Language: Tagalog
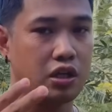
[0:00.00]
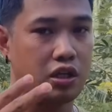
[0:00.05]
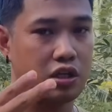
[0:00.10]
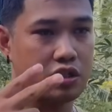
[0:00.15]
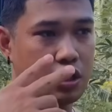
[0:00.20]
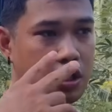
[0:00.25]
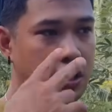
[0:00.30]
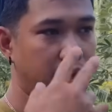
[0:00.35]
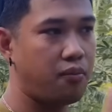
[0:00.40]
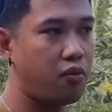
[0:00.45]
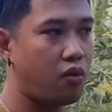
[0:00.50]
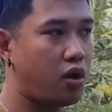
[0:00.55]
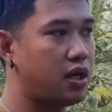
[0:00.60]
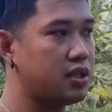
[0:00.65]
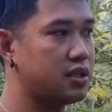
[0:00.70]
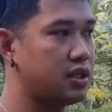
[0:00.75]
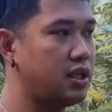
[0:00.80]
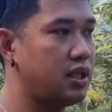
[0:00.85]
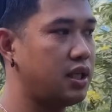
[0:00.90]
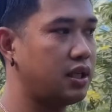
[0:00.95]
Tapos
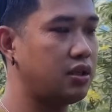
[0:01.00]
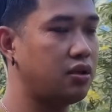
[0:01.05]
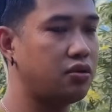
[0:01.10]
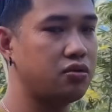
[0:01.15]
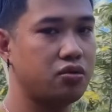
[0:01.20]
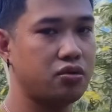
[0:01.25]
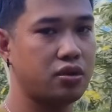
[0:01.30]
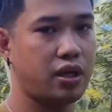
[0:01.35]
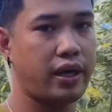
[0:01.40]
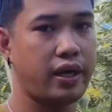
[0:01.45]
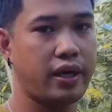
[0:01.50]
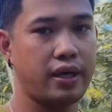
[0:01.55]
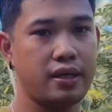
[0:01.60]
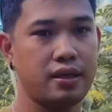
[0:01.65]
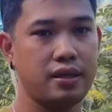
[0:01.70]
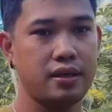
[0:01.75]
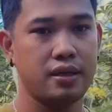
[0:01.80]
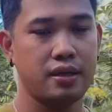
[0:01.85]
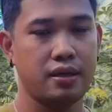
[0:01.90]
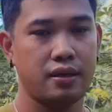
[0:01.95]
kinabukasan lang daw nun
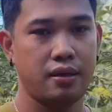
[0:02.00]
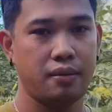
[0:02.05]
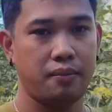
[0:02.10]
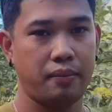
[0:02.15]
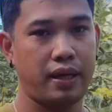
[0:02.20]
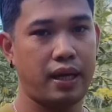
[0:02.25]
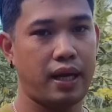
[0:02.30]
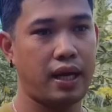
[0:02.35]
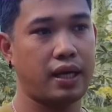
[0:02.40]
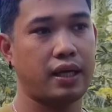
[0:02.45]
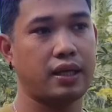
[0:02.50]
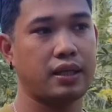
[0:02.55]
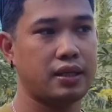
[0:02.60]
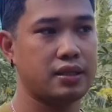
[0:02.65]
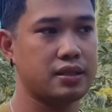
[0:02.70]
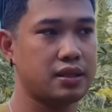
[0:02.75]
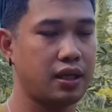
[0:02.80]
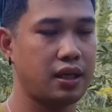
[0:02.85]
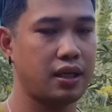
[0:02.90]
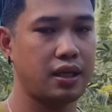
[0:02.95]
ay minakita
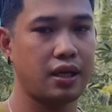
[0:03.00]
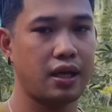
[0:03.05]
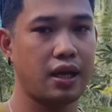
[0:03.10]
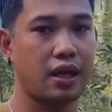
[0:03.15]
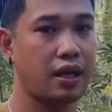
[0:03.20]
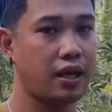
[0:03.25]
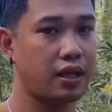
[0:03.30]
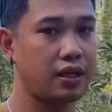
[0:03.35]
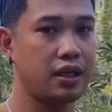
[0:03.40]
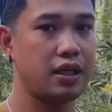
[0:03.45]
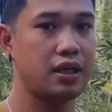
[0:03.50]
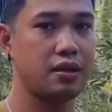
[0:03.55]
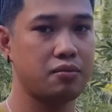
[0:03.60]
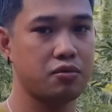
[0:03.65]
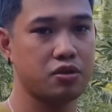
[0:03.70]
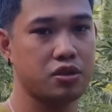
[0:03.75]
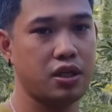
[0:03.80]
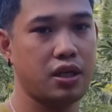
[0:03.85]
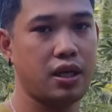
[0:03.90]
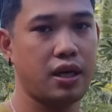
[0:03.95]
na sa kanila na
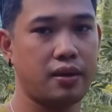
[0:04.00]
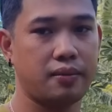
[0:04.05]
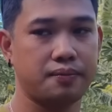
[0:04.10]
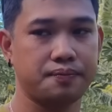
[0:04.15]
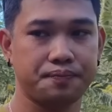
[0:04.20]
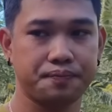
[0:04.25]
nanlilimos sila.